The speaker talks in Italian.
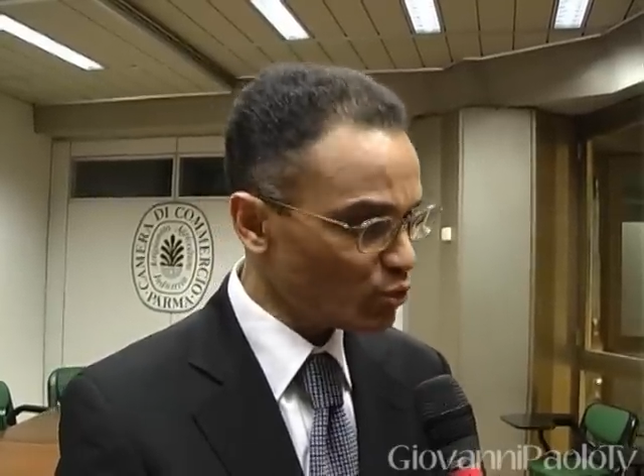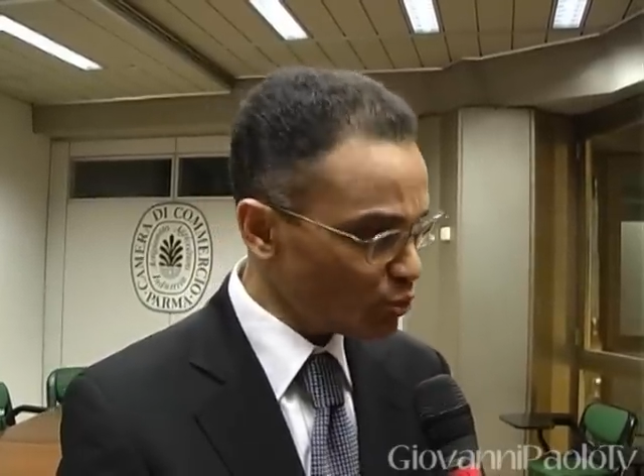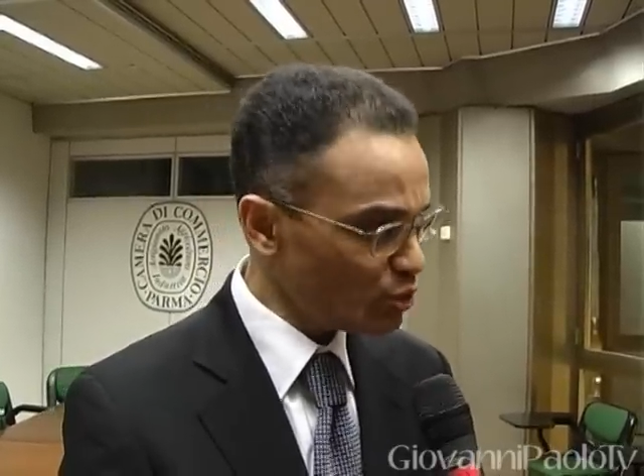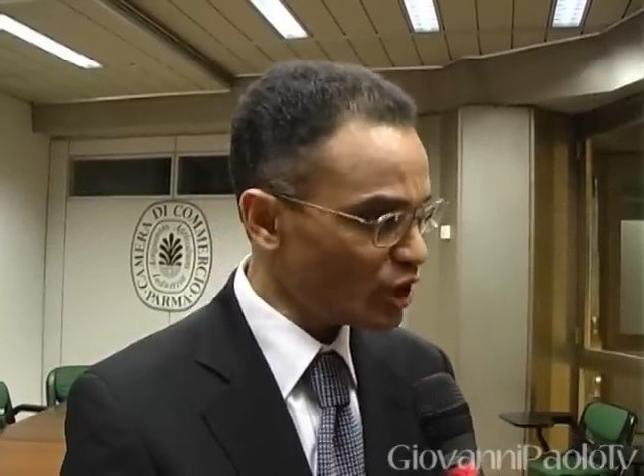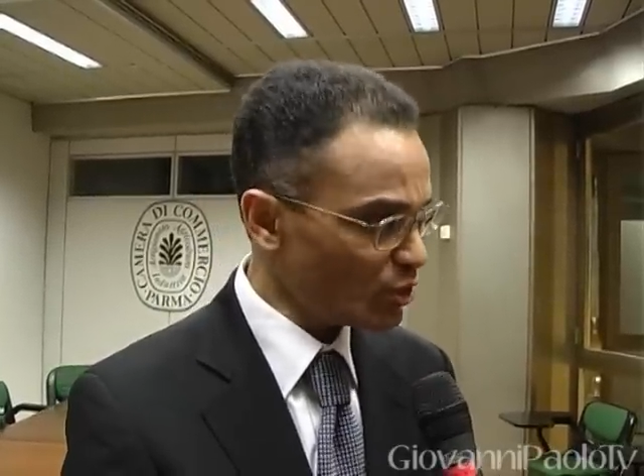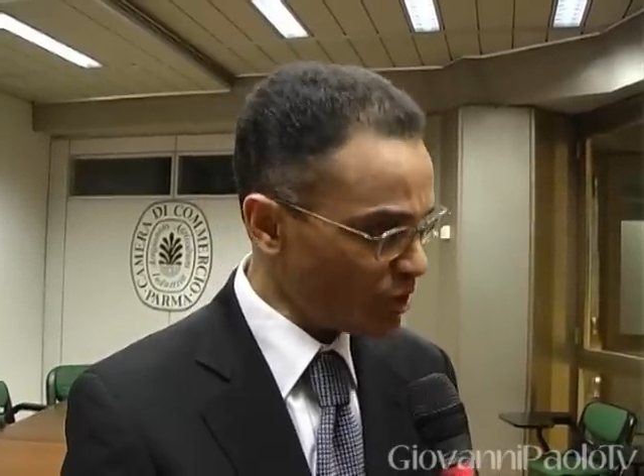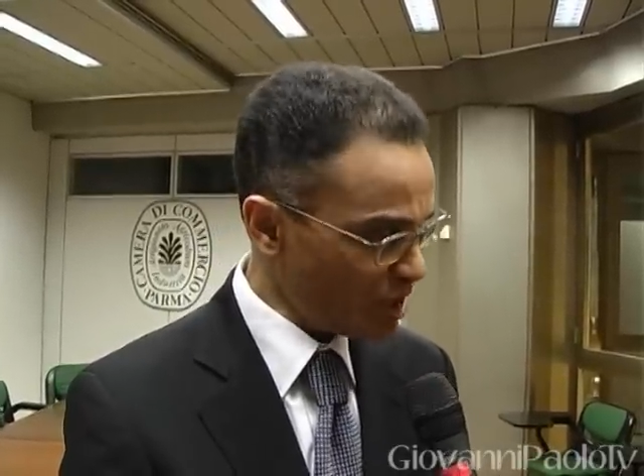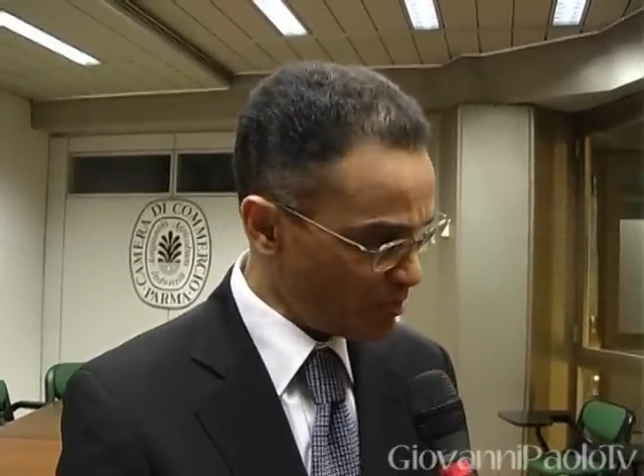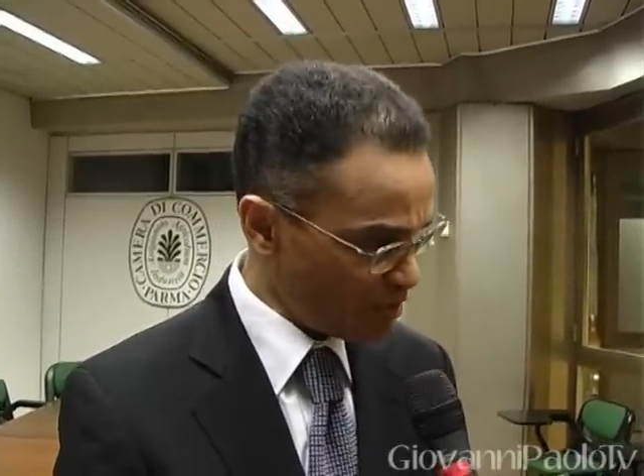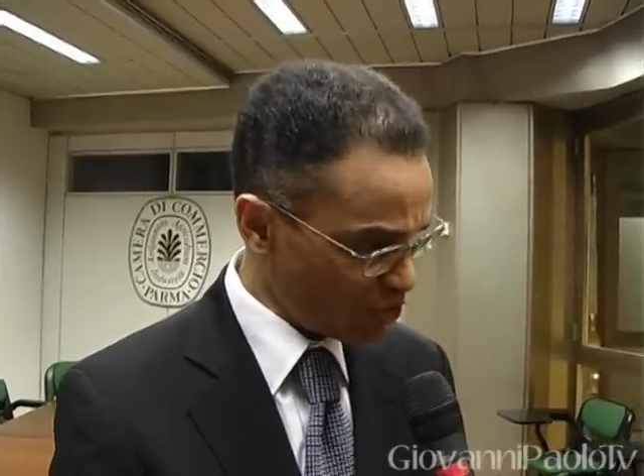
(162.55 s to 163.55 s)
tutte quelle
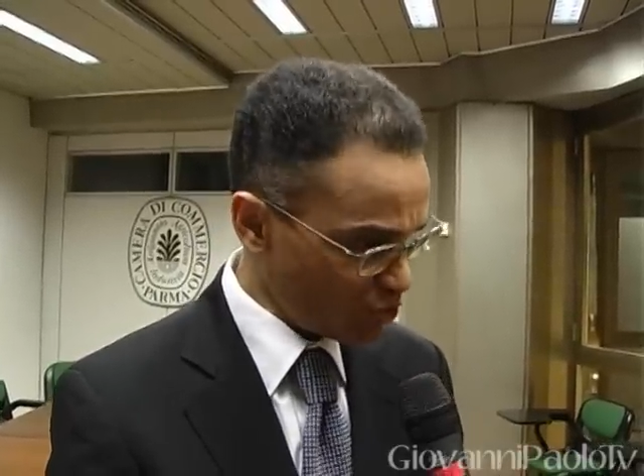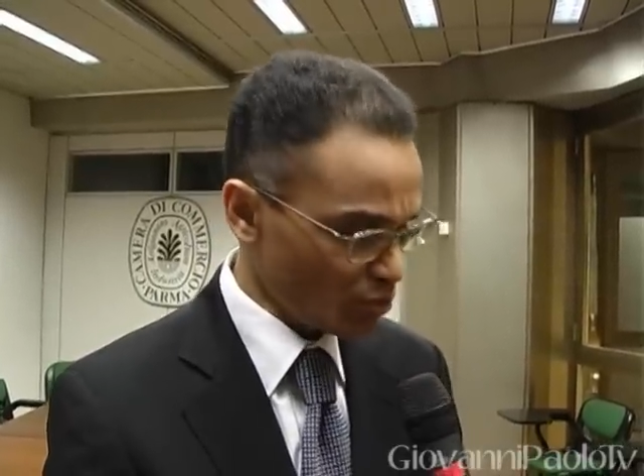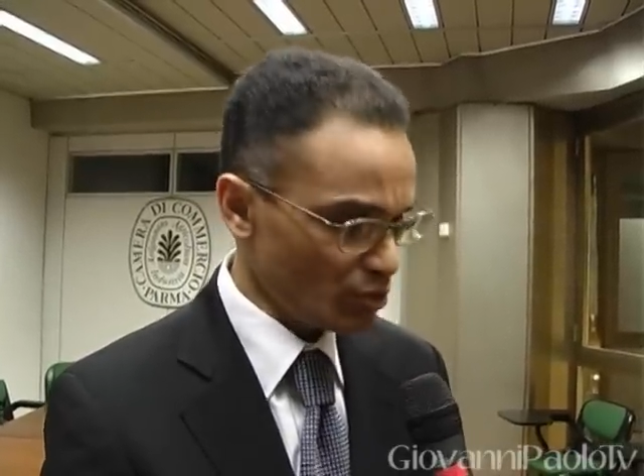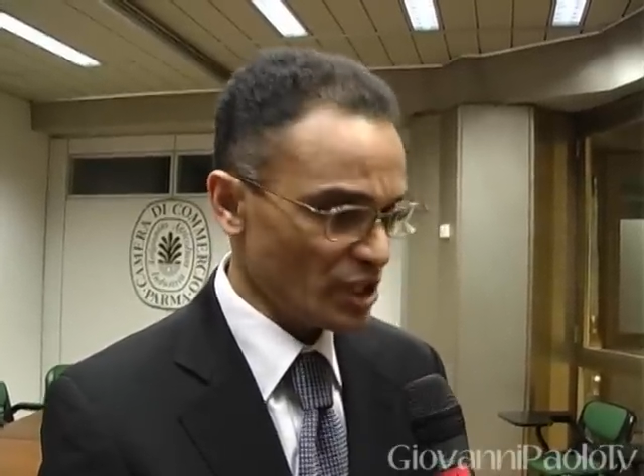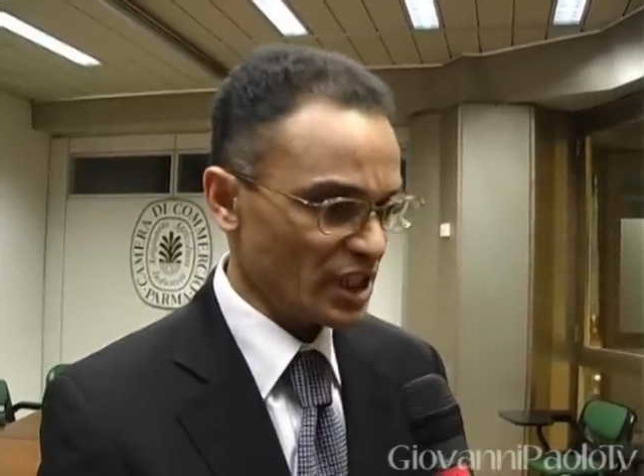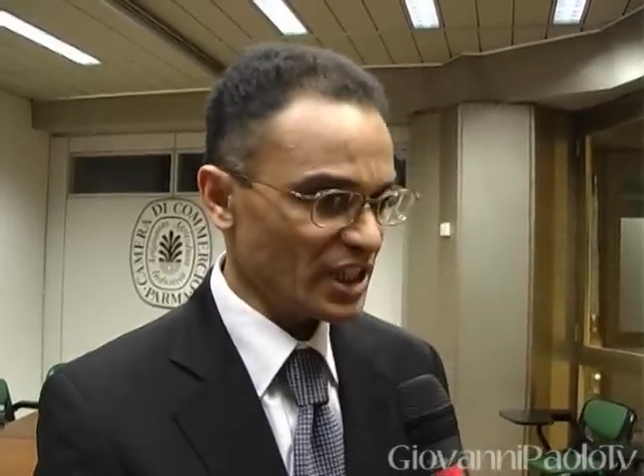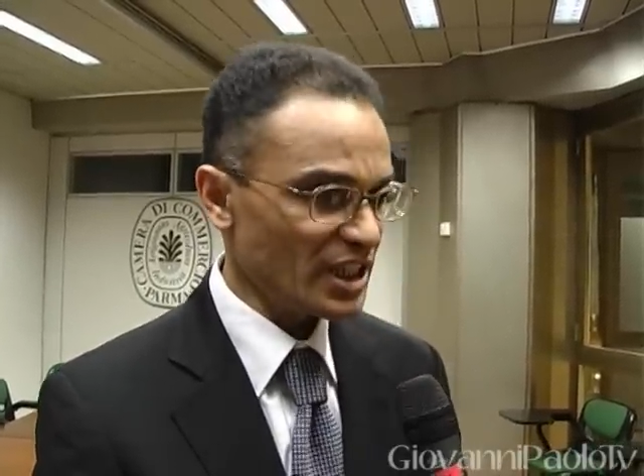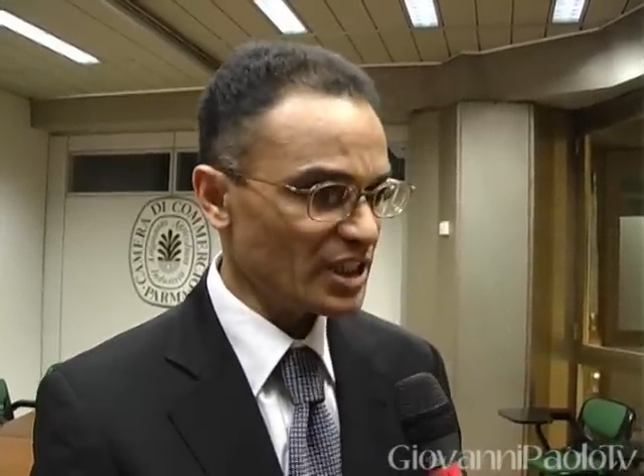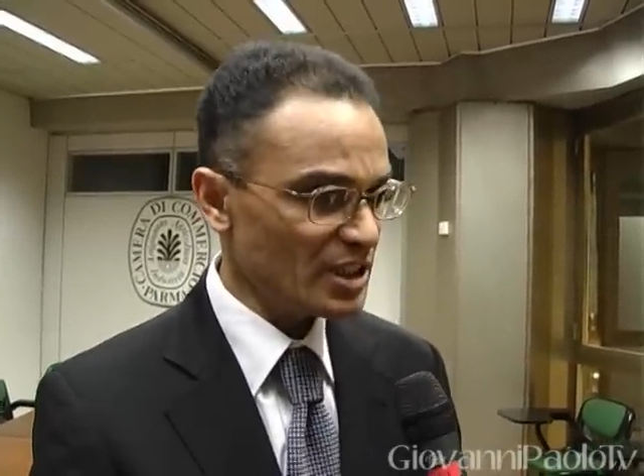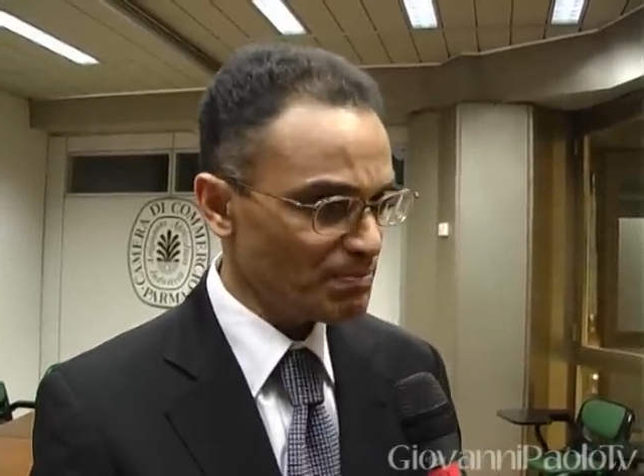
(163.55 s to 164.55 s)
persone che
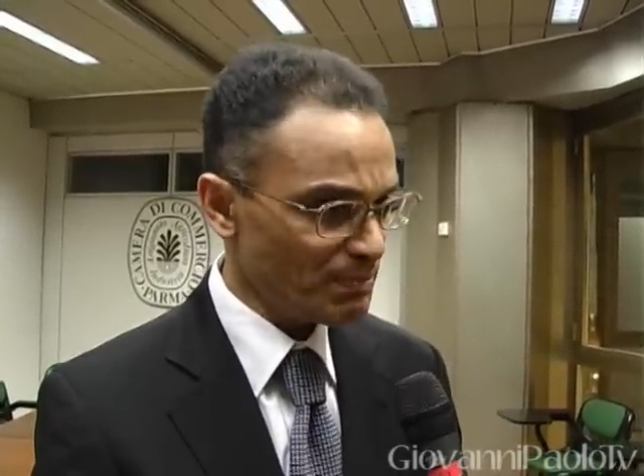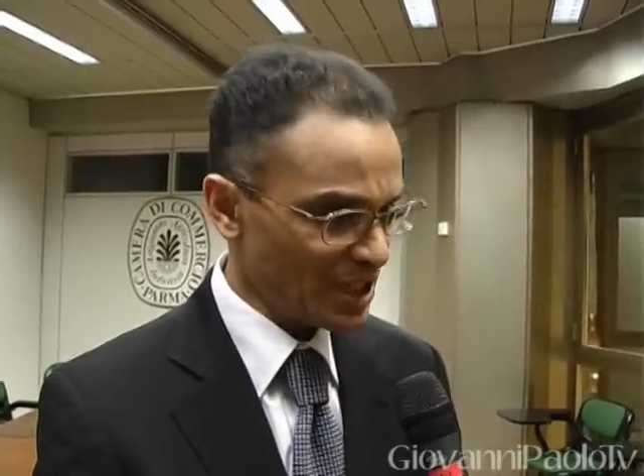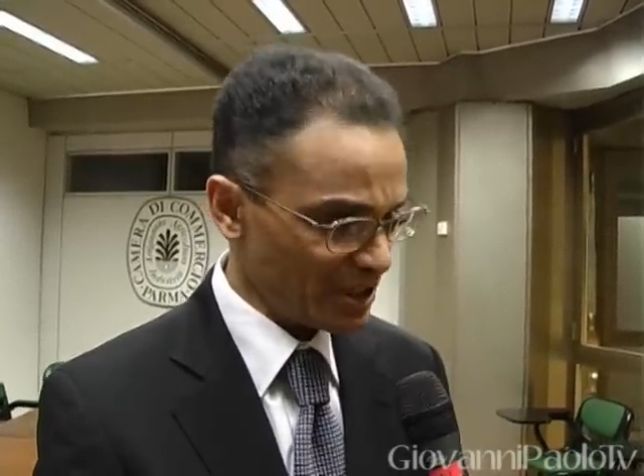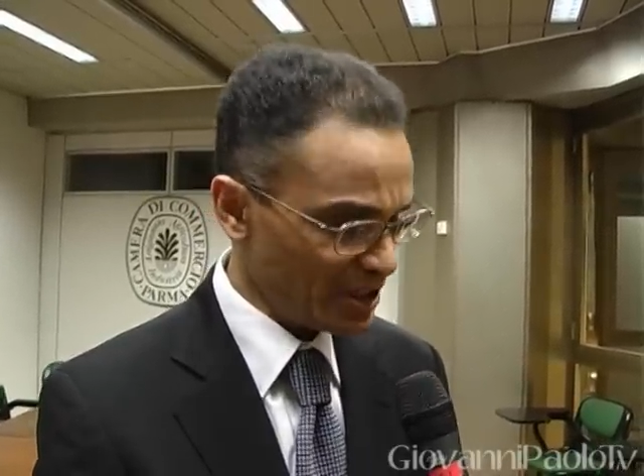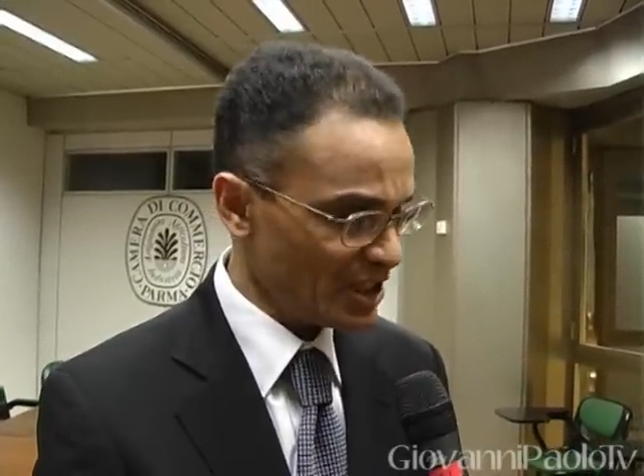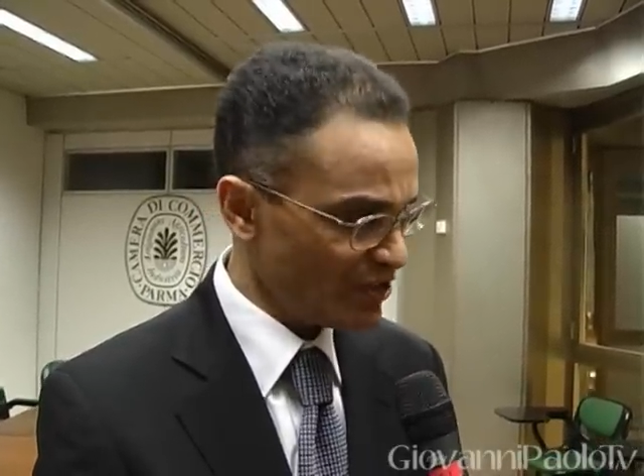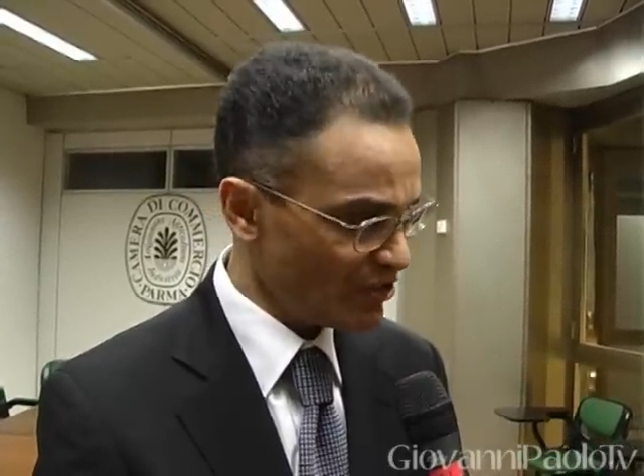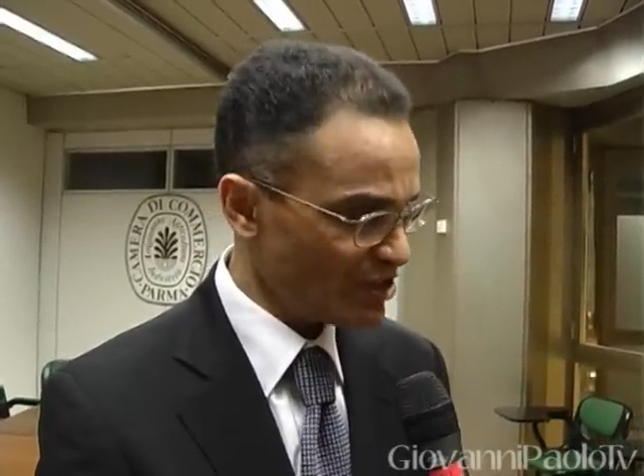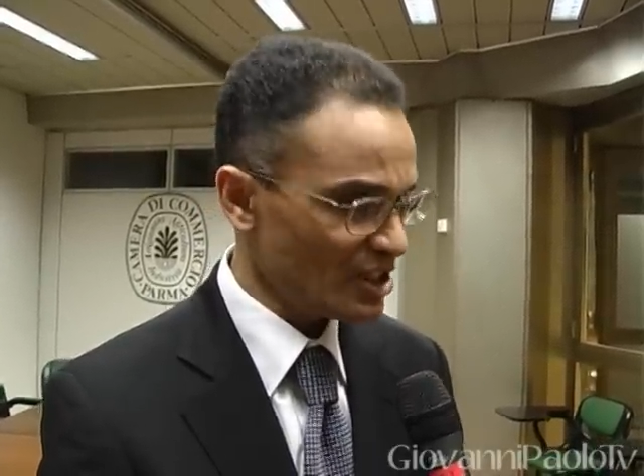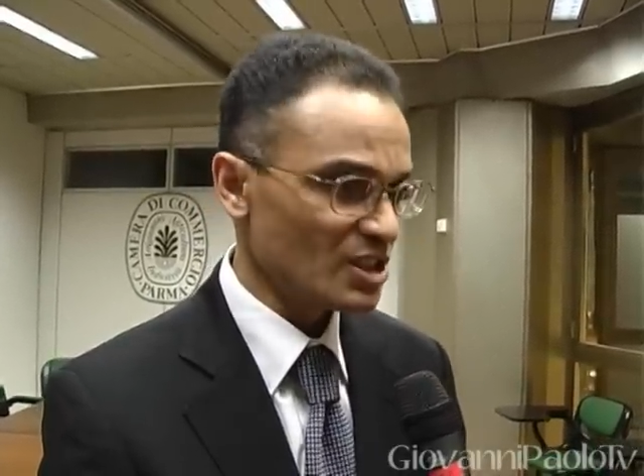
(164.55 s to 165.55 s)
in
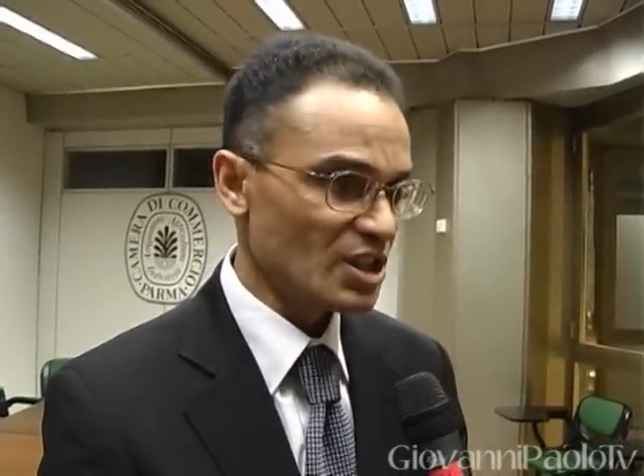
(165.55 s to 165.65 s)
partenza